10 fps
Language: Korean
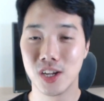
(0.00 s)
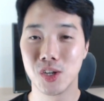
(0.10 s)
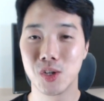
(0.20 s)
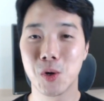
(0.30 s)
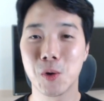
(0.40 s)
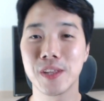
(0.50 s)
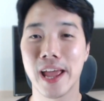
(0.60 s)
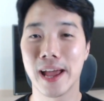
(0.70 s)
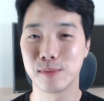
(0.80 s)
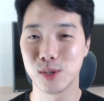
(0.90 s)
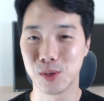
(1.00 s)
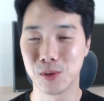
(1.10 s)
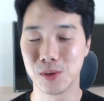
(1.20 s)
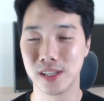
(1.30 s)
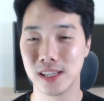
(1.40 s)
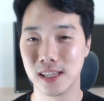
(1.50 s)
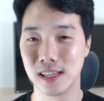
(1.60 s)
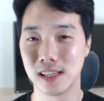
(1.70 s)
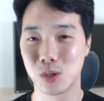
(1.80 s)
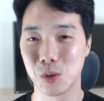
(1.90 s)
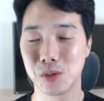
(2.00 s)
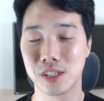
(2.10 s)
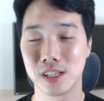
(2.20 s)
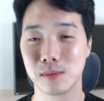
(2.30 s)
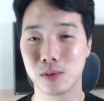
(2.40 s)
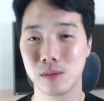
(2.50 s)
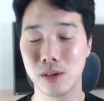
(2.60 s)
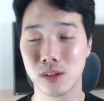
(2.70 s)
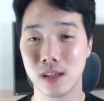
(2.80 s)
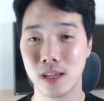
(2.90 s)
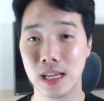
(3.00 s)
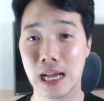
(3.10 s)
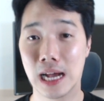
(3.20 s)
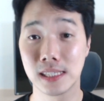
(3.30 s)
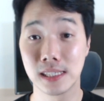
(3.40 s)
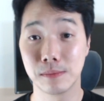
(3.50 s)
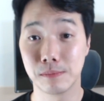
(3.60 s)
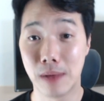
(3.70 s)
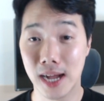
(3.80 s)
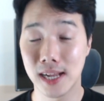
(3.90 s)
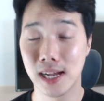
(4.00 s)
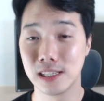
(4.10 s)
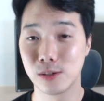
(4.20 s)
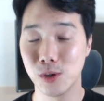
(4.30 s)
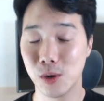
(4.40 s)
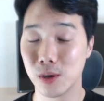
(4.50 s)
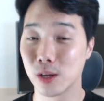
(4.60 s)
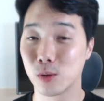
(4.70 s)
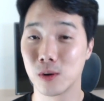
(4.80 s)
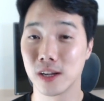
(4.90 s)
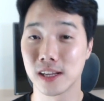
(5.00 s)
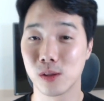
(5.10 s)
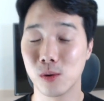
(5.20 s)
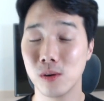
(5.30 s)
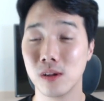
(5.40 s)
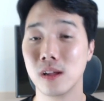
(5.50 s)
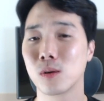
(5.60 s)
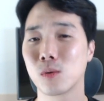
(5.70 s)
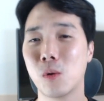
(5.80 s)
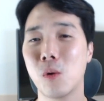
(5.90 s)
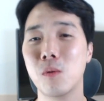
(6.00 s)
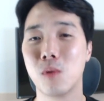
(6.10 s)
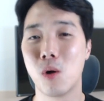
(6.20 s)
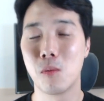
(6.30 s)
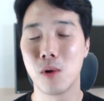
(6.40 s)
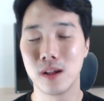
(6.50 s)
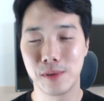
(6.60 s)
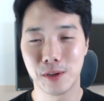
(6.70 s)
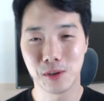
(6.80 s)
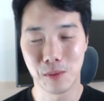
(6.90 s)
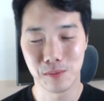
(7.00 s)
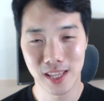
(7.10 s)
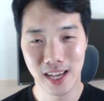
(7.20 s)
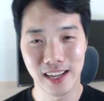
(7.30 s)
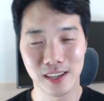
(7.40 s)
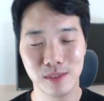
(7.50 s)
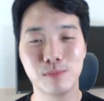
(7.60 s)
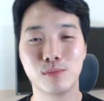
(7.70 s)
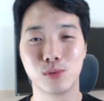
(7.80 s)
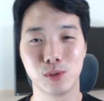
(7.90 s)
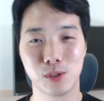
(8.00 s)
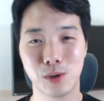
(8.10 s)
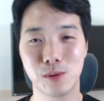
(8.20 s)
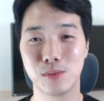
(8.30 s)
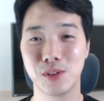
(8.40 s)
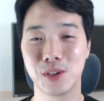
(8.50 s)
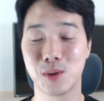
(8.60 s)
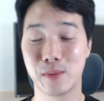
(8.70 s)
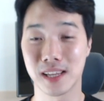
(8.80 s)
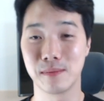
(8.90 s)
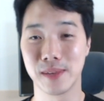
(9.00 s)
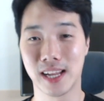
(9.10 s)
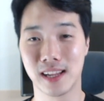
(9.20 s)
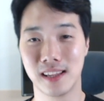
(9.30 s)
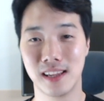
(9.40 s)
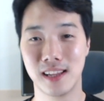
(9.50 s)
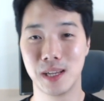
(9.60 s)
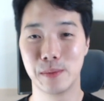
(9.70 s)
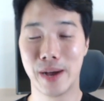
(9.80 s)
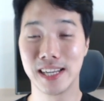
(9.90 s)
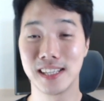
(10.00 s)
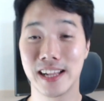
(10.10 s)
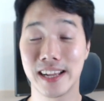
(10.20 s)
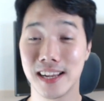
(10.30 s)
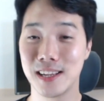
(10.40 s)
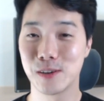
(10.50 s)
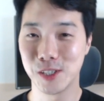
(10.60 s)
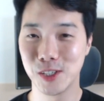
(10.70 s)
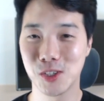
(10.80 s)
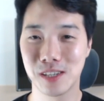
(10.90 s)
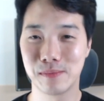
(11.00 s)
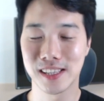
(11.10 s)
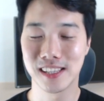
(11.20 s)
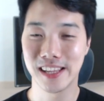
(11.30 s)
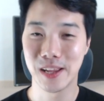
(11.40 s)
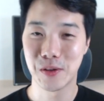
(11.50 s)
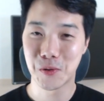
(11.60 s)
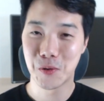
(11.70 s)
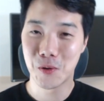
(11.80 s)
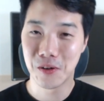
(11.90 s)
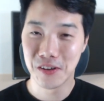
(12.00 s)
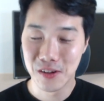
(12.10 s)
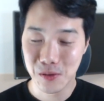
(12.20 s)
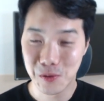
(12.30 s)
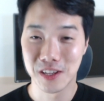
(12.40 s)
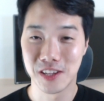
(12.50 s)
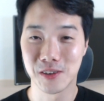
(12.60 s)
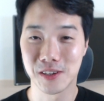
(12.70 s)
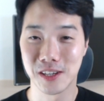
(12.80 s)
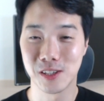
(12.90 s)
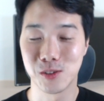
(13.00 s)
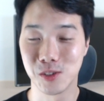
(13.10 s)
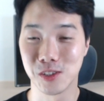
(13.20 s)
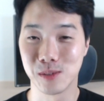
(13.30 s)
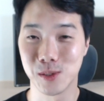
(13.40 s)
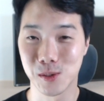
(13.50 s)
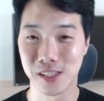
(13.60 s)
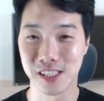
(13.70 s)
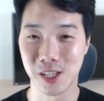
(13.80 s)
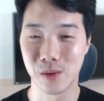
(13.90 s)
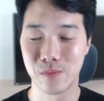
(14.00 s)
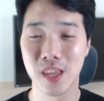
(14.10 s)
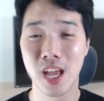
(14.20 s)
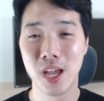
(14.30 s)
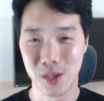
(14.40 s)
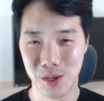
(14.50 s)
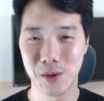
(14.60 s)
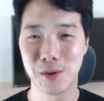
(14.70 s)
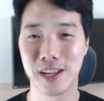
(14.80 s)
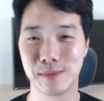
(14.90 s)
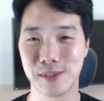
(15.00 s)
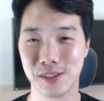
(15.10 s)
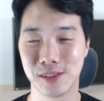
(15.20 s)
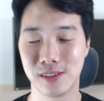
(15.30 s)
don't have to 이 don't가 붙으면 하지 마가 아니고요. 이게 놀랍게도 꼭 뭐뭐 할 필요는 없다라는 부드러운 분위기로 바뀝니다. 많이들 헷갈리고 실수하는 파트인데 이거 꼭 기억해 주셨으면 좋겠어요. You don't have to.